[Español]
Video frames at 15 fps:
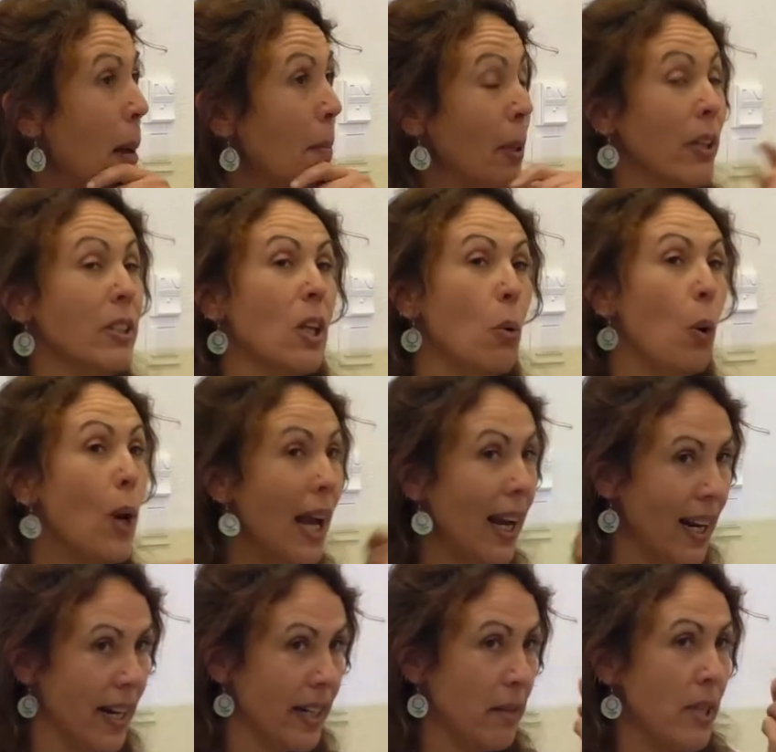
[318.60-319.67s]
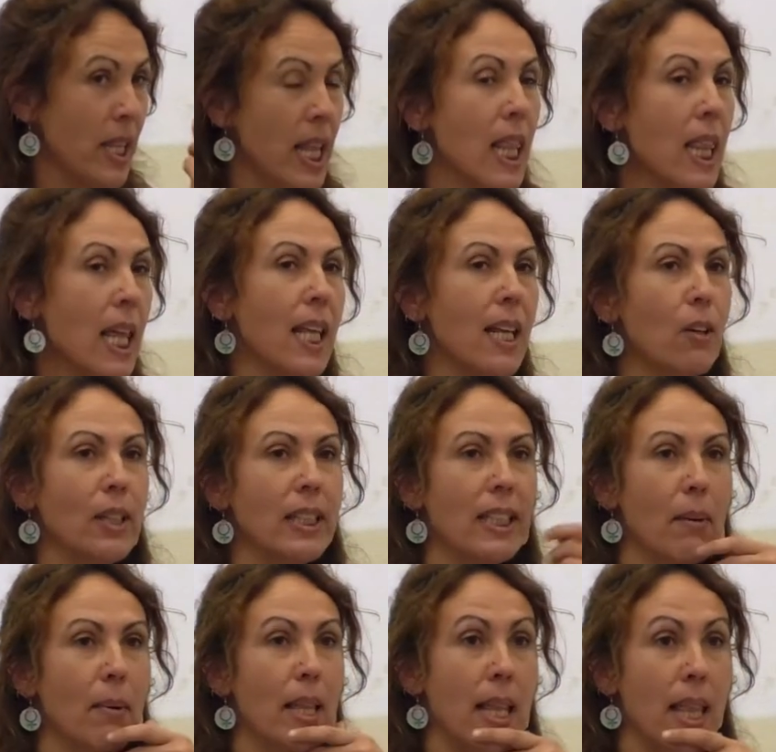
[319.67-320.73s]
Pero desde luego la clarividencia de lo que
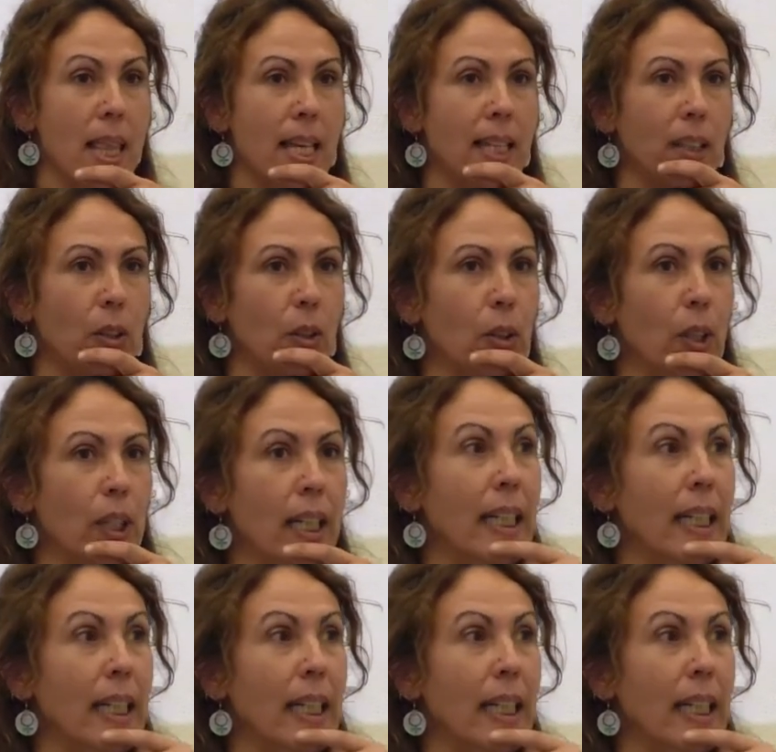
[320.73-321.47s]
estaba diciendo